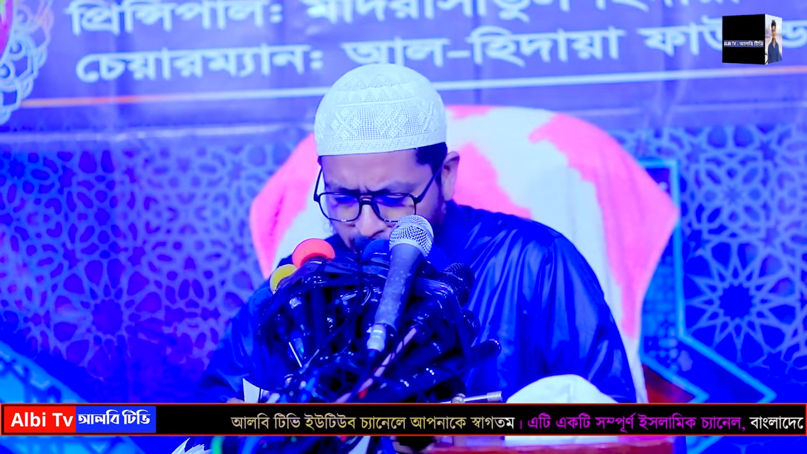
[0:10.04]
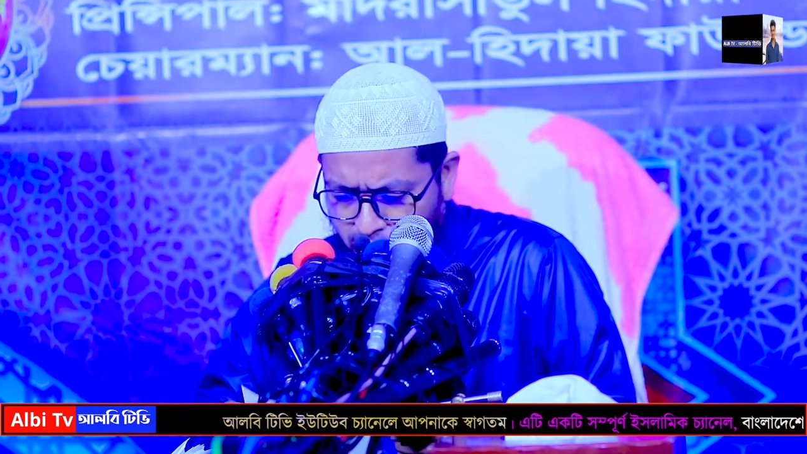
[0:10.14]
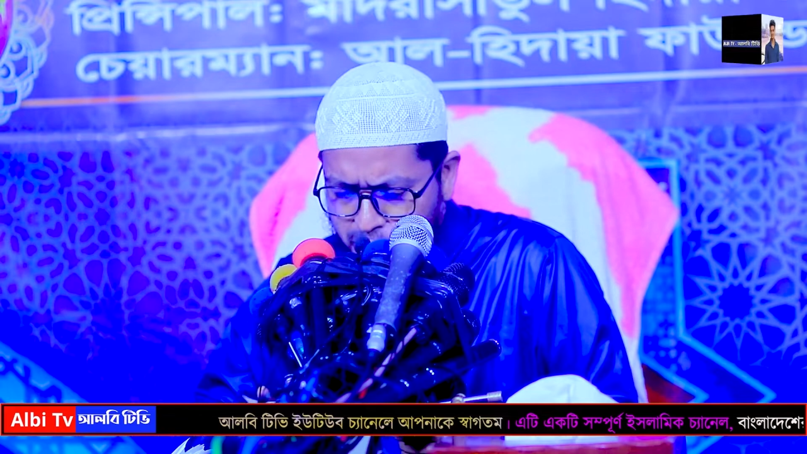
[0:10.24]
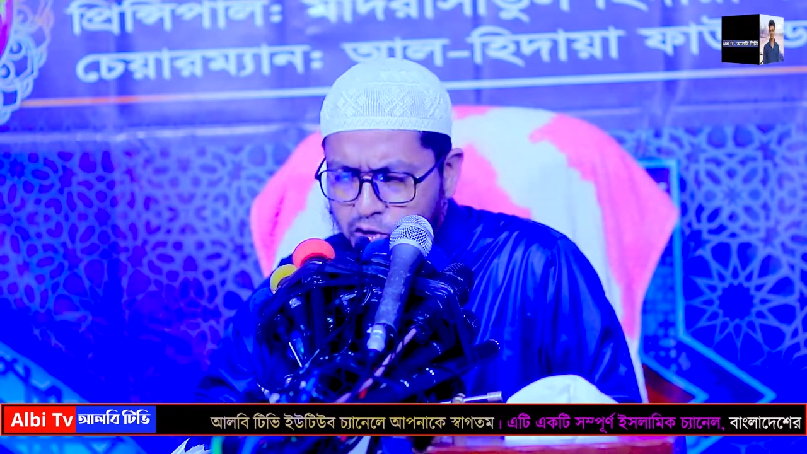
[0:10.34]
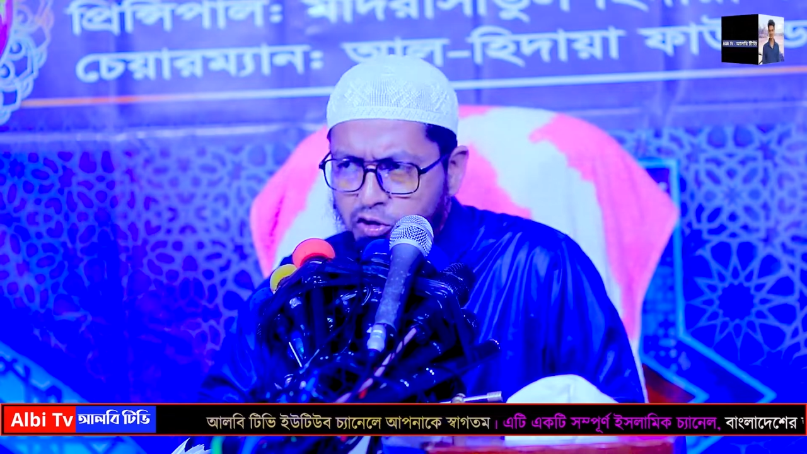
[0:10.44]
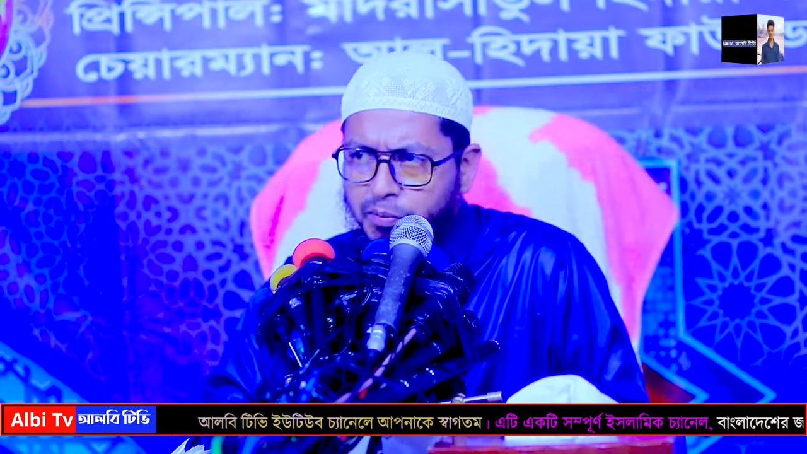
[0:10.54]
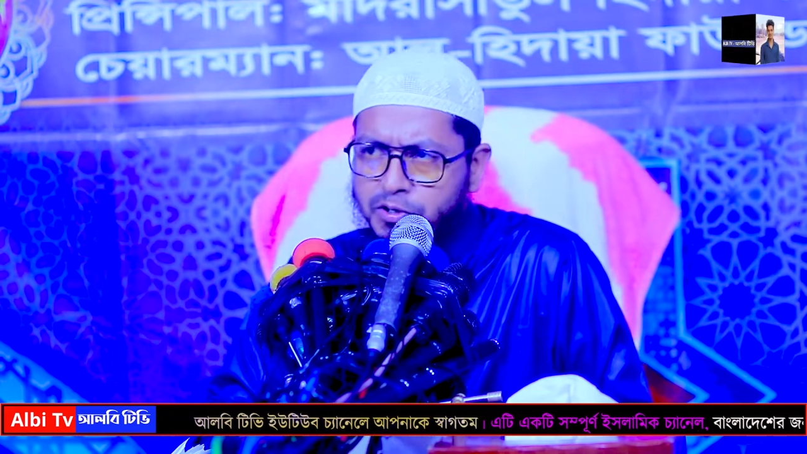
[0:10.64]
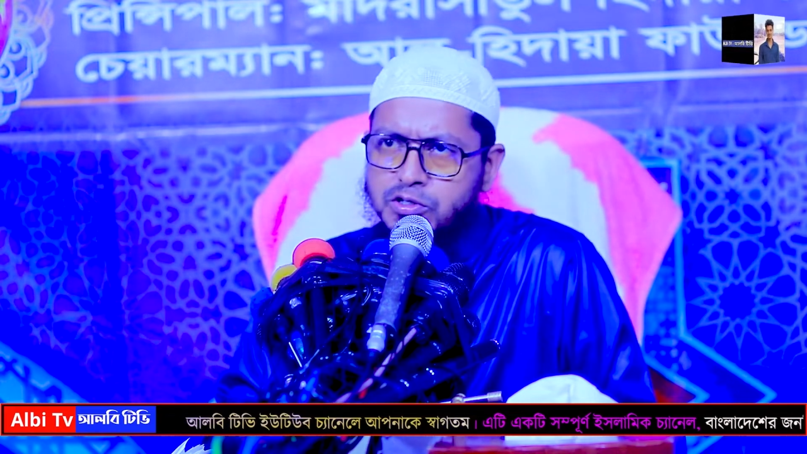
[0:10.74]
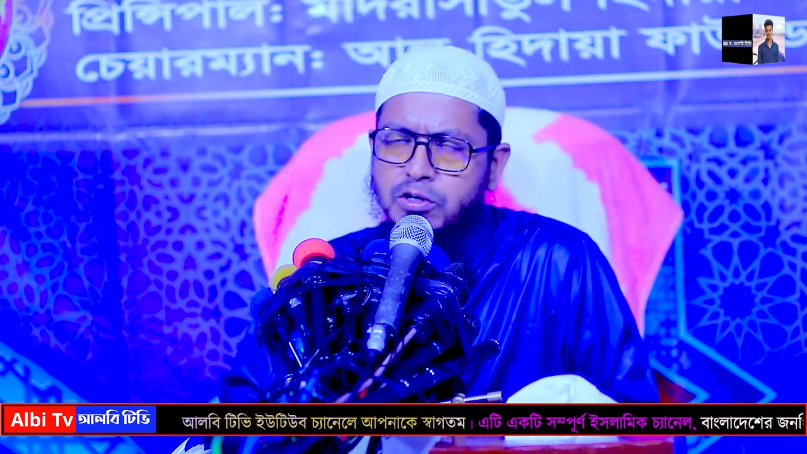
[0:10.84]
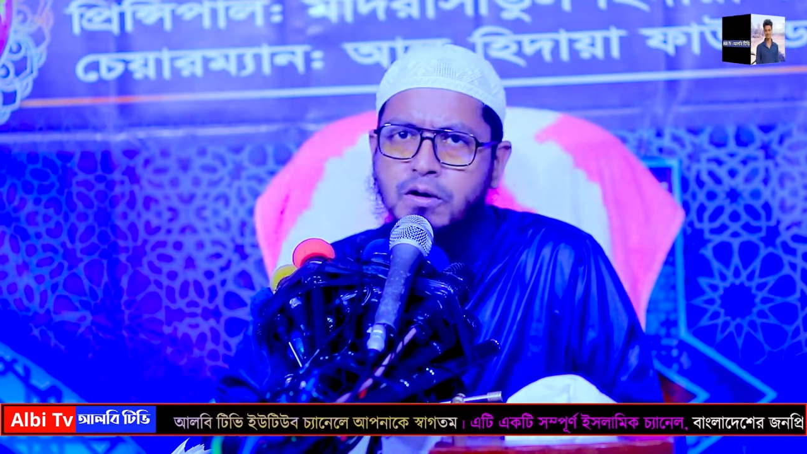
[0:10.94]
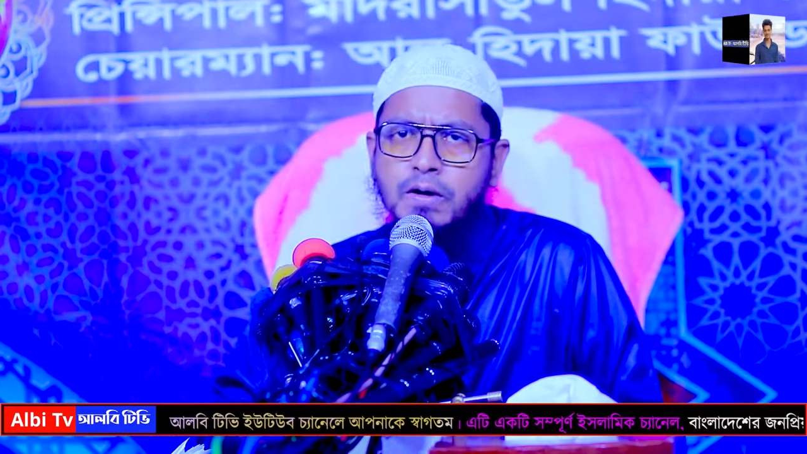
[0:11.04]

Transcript: খুবই সুন্দর প্রশ্ন